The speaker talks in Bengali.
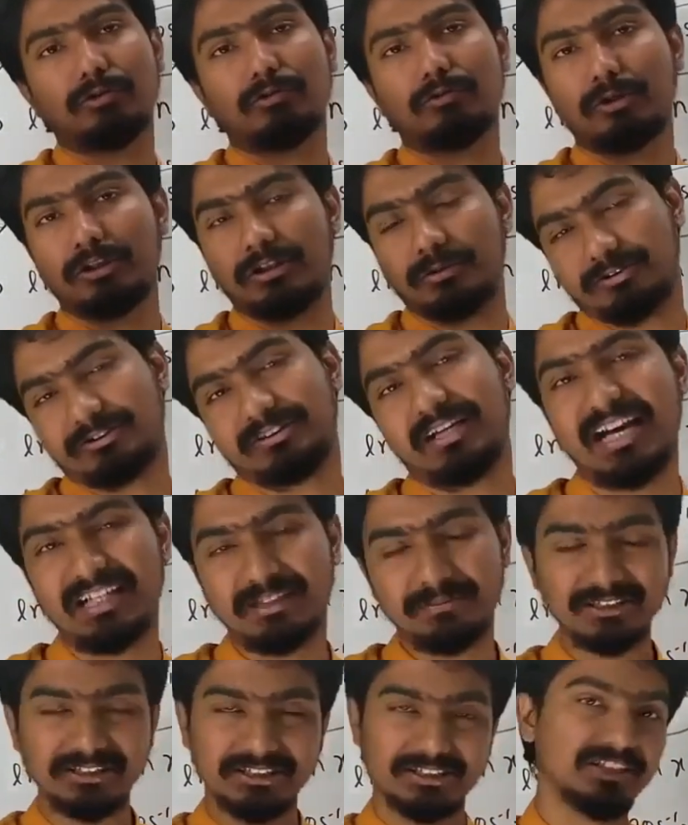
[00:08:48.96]
যোগ করে দেবো যা
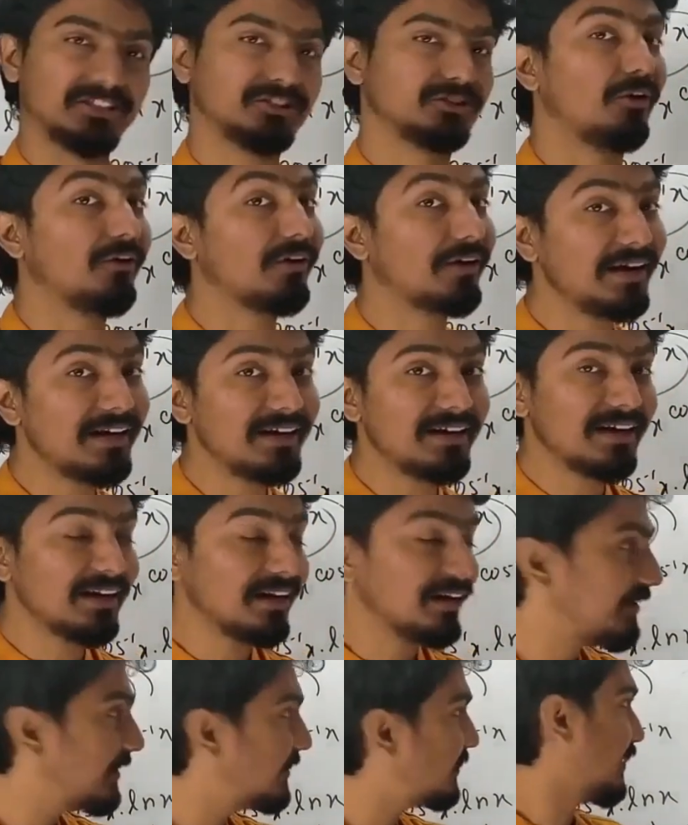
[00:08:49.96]
আসবে সেটা হচ্ছে অঙ্কের
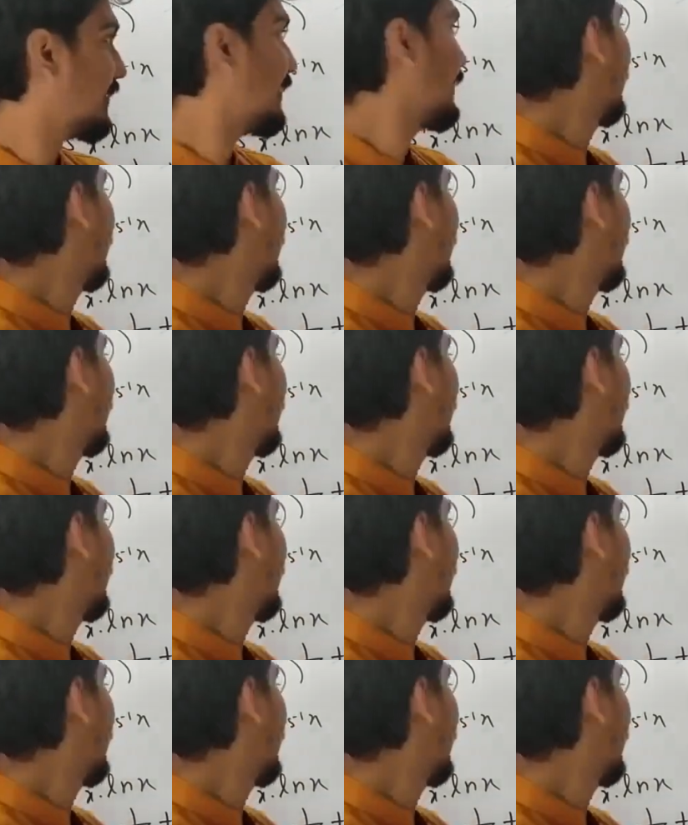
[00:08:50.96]
রেজাল্ট